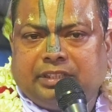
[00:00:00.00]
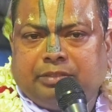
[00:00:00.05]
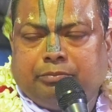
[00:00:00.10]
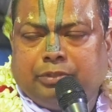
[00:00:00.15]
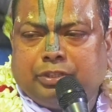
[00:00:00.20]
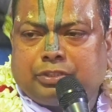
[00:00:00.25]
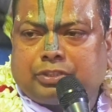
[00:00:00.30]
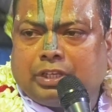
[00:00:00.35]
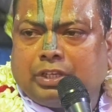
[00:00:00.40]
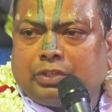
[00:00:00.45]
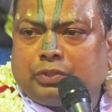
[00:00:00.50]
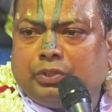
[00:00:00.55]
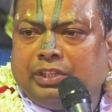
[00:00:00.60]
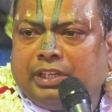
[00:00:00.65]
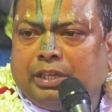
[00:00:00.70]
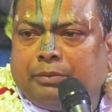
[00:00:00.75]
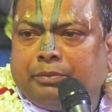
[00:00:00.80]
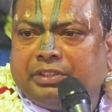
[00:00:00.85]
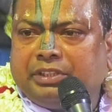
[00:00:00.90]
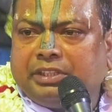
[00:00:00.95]
বিষয়গুলি
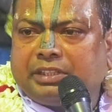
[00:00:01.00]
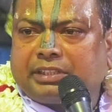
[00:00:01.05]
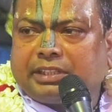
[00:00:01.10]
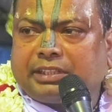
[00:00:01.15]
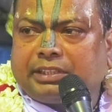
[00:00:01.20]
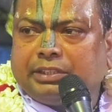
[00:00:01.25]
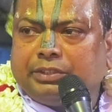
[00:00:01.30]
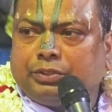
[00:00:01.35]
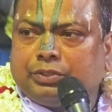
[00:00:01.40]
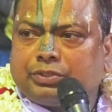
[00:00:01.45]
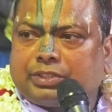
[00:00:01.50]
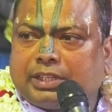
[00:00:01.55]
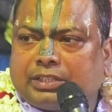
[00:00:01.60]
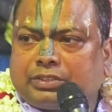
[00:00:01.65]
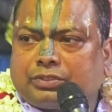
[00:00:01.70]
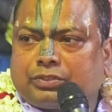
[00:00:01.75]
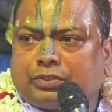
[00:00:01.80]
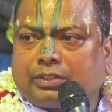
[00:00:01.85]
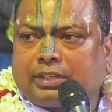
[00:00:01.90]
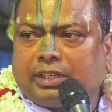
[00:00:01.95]
আমাদেরকে কিন্তু
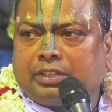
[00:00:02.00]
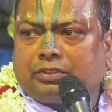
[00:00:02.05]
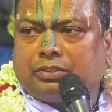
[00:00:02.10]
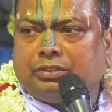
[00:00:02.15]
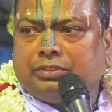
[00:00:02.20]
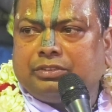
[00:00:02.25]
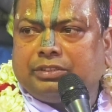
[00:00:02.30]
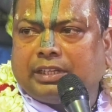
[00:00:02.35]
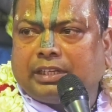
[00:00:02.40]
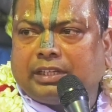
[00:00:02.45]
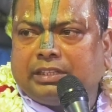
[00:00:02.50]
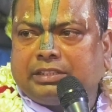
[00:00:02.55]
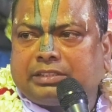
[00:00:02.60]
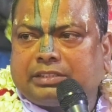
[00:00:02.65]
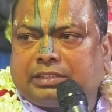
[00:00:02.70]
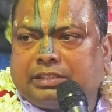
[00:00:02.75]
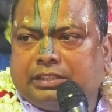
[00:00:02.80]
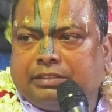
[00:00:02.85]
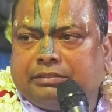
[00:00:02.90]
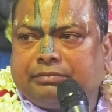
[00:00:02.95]
শাস্ত্রকারগণ
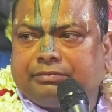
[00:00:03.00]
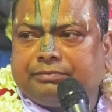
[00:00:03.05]
জানাচ্ছেন